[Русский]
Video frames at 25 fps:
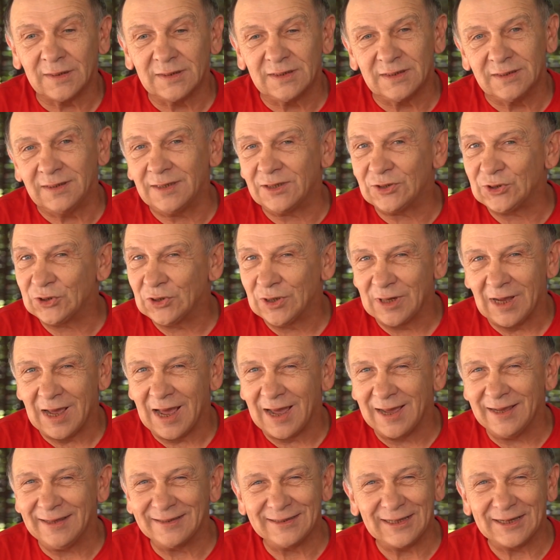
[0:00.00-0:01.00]
ты знаешь,
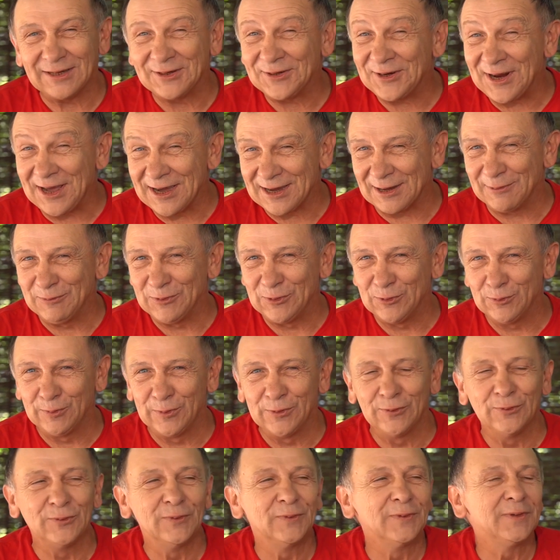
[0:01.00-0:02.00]
а я так раком
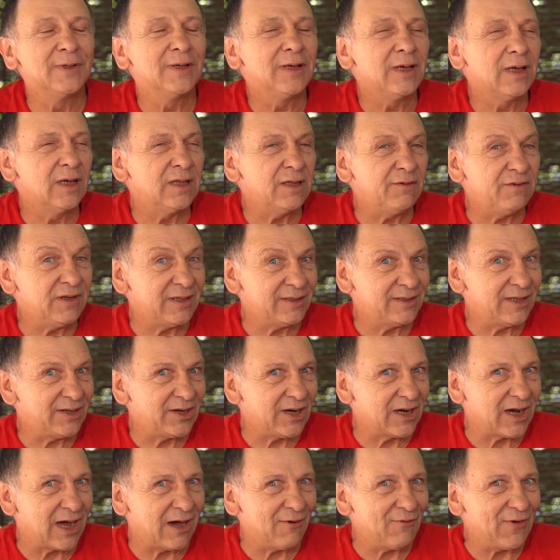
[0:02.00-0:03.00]
люблю. Я, наверное,
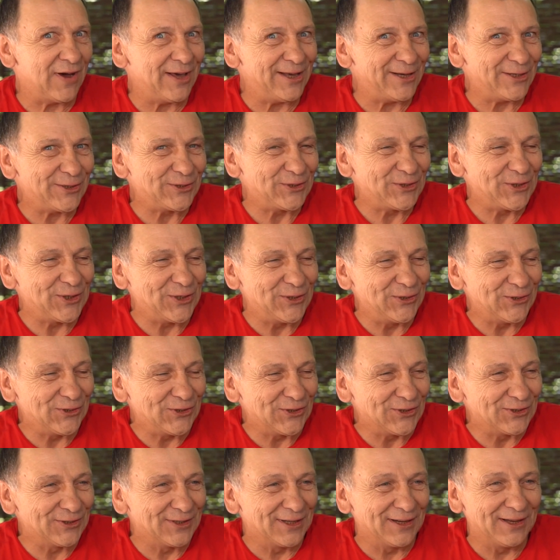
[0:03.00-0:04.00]
роковая
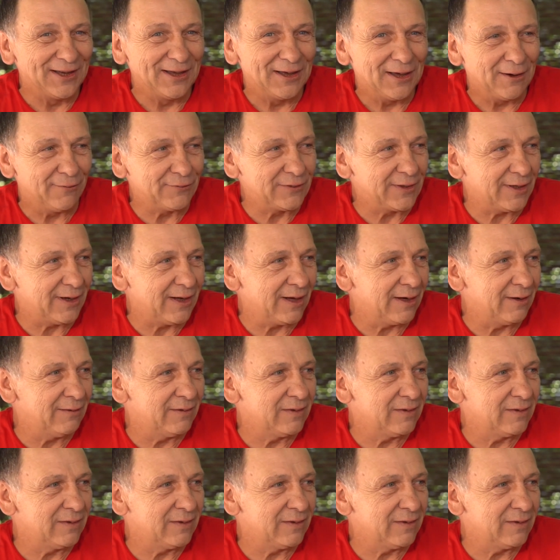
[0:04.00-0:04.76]
женщина. А вторая